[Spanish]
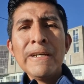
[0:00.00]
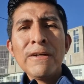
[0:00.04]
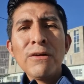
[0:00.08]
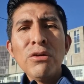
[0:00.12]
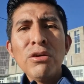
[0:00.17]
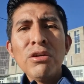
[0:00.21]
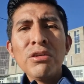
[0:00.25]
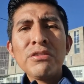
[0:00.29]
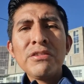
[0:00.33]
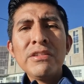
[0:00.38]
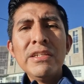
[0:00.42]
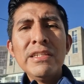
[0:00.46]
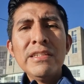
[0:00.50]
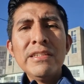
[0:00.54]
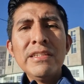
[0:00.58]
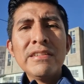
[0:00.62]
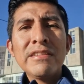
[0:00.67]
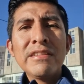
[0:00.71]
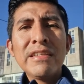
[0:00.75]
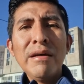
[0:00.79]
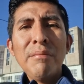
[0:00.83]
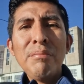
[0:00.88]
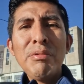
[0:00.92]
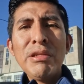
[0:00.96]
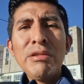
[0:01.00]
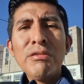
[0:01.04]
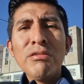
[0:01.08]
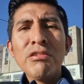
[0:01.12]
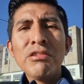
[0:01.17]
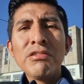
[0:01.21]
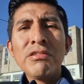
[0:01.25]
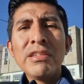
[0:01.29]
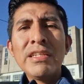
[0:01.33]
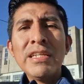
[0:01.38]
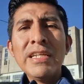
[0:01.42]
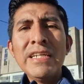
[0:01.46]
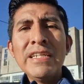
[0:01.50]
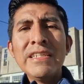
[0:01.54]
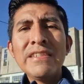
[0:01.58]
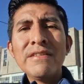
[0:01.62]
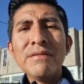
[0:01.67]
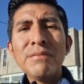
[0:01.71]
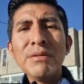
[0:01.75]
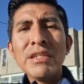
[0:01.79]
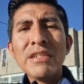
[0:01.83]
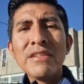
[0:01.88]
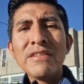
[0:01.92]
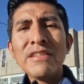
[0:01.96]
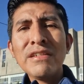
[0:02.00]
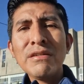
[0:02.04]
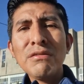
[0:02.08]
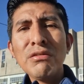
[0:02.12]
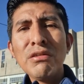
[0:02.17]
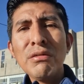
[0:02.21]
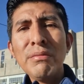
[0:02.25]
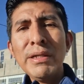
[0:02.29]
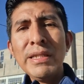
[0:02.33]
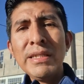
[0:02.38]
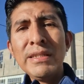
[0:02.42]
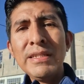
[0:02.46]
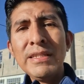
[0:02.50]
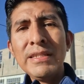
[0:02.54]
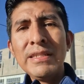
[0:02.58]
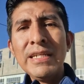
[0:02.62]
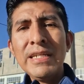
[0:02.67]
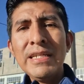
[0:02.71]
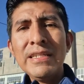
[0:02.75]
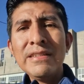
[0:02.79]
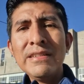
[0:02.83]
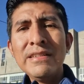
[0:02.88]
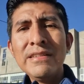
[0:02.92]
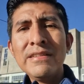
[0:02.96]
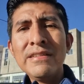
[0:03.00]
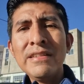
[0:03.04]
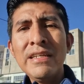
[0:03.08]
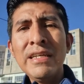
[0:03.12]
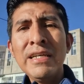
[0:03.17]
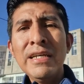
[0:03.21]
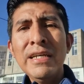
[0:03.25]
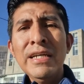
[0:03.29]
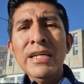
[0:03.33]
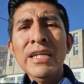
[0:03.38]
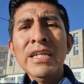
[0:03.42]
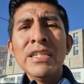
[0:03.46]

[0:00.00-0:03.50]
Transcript: Colosenses capítulo 3, versículo 23 dice,